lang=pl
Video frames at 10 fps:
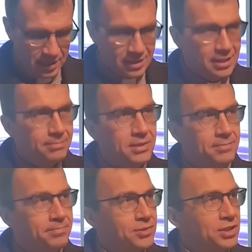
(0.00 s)
I tym
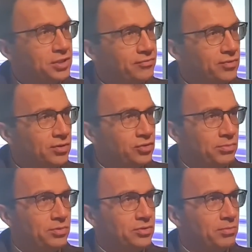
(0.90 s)

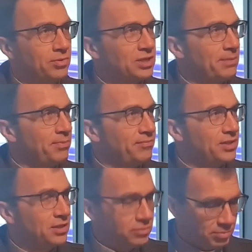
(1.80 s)
przeciwnością, to są można
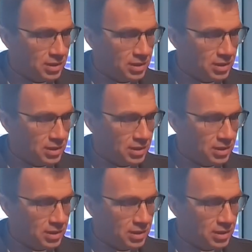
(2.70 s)
powiedzieć z tą